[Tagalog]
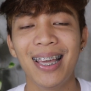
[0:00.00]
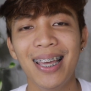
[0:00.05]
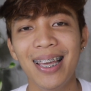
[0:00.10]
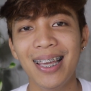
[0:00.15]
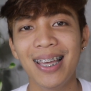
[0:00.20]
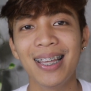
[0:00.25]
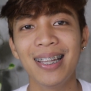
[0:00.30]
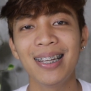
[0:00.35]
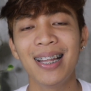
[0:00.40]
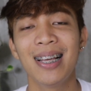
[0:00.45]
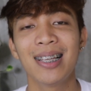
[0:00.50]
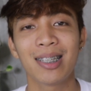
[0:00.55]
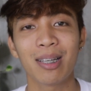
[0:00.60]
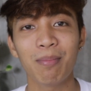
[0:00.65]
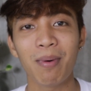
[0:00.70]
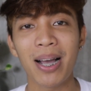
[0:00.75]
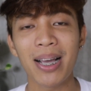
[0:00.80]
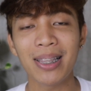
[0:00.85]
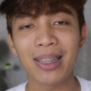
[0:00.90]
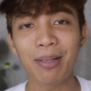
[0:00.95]
And sa
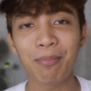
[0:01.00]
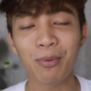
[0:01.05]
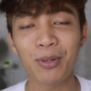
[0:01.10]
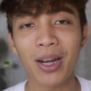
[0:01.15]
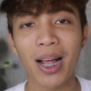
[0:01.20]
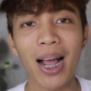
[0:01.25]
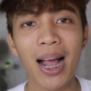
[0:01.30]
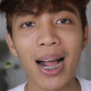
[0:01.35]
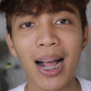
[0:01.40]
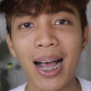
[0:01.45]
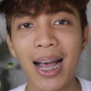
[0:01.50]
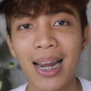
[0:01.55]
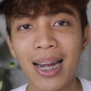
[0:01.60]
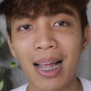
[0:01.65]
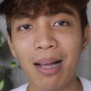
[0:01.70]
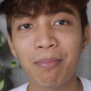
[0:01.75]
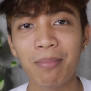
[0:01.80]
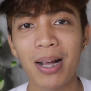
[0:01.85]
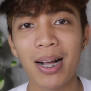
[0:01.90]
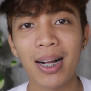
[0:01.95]
mga hindi po
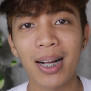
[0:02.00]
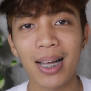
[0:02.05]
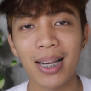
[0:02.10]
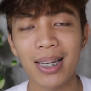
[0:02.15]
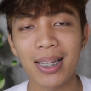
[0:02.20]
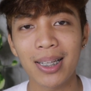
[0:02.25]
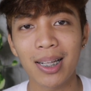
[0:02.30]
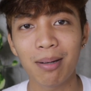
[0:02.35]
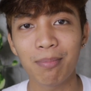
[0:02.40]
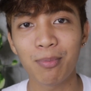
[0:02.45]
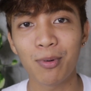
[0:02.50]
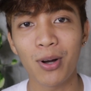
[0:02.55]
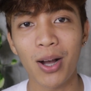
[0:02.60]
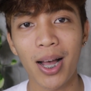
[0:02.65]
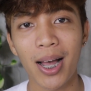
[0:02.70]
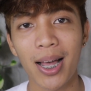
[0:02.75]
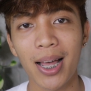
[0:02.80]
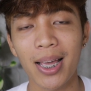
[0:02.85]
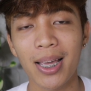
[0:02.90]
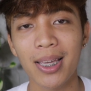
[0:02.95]
nakakaalam, ang Kalinga po
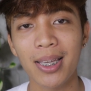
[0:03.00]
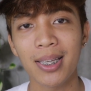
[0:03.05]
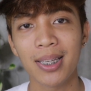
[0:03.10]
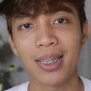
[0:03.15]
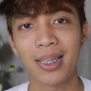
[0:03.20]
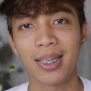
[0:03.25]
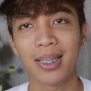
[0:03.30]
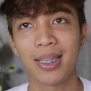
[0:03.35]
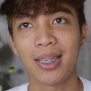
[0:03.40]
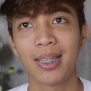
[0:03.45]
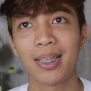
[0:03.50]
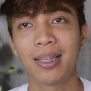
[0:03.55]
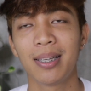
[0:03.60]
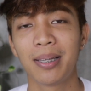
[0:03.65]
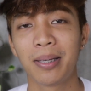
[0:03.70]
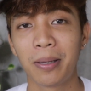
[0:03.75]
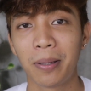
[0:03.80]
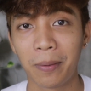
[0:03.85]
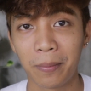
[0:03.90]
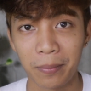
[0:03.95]
ay
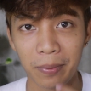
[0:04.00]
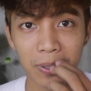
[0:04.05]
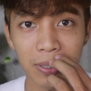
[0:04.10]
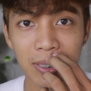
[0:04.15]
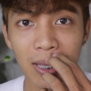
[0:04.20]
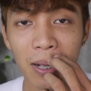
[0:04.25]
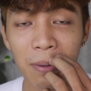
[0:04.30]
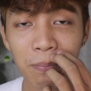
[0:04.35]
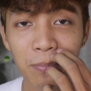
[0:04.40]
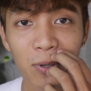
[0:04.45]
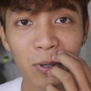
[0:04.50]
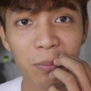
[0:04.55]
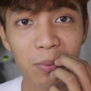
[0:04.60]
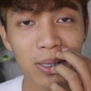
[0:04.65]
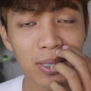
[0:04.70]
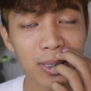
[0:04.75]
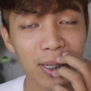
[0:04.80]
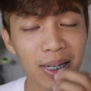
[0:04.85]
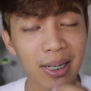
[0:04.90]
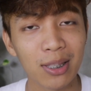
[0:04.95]
isang
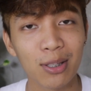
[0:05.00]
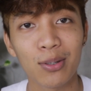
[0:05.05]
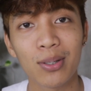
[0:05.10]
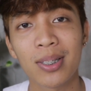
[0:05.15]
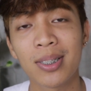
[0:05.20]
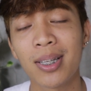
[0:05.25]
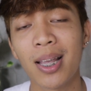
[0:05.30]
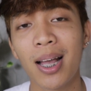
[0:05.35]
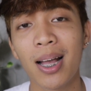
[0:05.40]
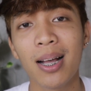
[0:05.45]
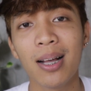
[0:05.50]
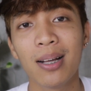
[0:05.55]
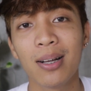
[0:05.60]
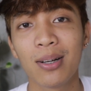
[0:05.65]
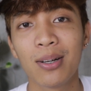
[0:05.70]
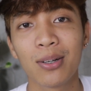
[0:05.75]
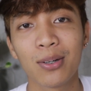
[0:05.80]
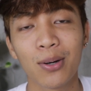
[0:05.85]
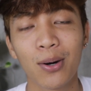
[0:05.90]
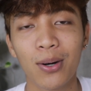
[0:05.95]
probinsya dito sa
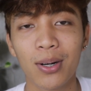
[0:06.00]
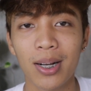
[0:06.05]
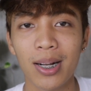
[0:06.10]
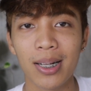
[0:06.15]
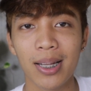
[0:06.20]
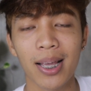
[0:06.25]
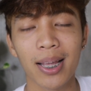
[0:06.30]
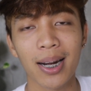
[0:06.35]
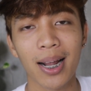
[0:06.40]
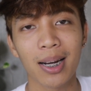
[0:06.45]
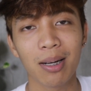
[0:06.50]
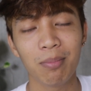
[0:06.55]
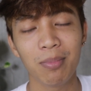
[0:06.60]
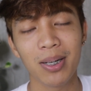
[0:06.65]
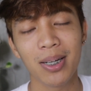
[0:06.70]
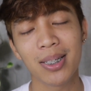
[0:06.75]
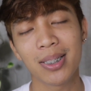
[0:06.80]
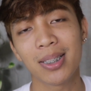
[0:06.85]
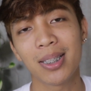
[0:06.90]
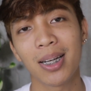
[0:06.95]
Cordillera
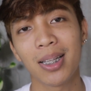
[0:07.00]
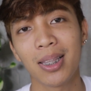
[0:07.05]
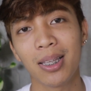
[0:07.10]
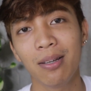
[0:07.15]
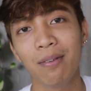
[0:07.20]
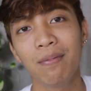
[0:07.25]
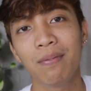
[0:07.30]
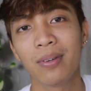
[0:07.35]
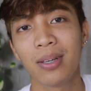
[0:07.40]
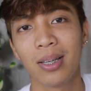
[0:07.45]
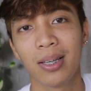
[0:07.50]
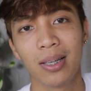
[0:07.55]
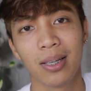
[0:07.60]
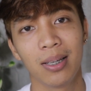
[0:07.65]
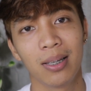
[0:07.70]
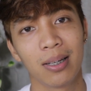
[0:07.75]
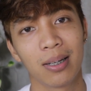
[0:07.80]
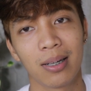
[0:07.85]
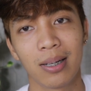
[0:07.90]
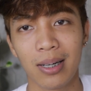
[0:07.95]
Administrative
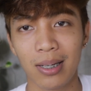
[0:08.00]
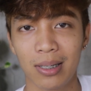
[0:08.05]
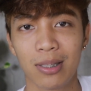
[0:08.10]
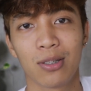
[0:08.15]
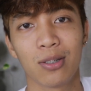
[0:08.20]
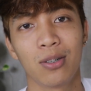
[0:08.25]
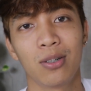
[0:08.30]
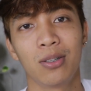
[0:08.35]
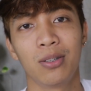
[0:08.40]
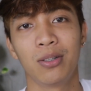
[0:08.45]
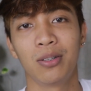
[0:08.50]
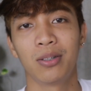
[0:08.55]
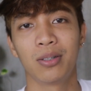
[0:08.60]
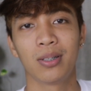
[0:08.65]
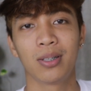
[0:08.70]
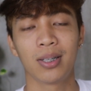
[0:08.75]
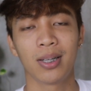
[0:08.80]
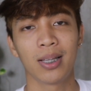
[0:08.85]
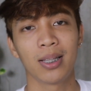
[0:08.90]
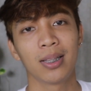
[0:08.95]
Region.
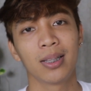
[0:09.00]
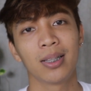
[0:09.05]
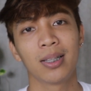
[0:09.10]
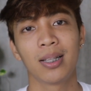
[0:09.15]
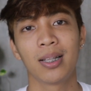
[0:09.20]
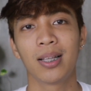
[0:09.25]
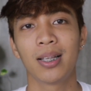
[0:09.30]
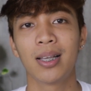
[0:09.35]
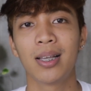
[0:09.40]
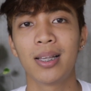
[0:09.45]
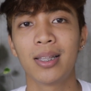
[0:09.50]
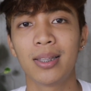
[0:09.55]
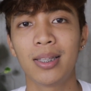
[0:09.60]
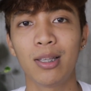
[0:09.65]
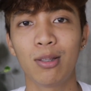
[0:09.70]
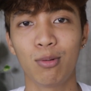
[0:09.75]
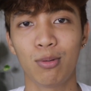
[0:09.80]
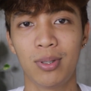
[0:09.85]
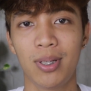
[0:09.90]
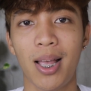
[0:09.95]

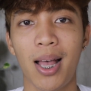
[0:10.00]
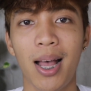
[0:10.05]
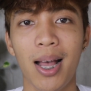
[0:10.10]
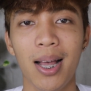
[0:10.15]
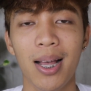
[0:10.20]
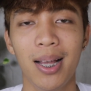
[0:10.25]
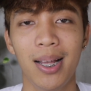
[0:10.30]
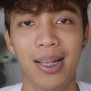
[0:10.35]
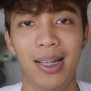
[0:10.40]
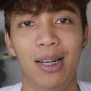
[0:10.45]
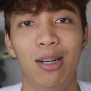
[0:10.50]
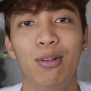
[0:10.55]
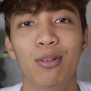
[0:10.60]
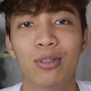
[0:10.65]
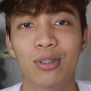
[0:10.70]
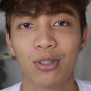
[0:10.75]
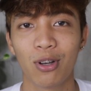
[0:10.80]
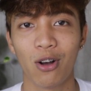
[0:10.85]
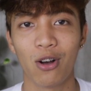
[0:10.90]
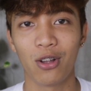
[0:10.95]
Dito sa
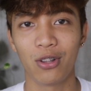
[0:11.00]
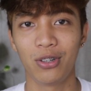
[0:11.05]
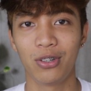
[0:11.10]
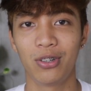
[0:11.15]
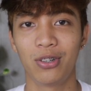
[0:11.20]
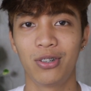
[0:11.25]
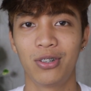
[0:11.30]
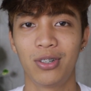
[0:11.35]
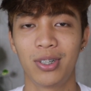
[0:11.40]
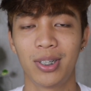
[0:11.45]
Luzon.